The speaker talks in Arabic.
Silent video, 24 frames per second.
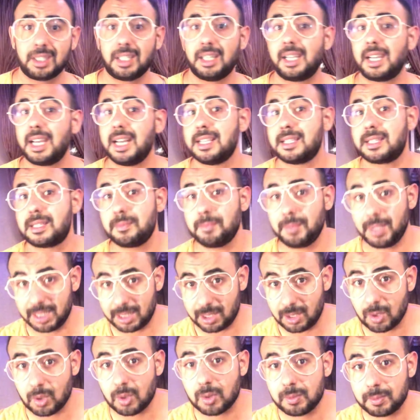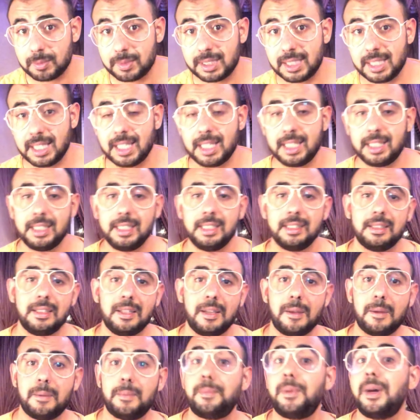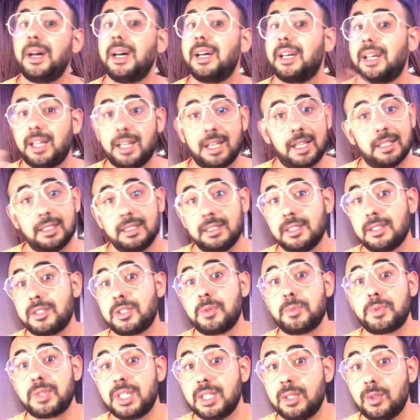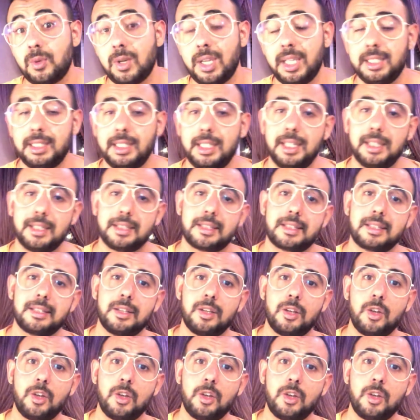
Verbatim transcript: راه سمعت الام ديالي باغا تمشي لواحد العرس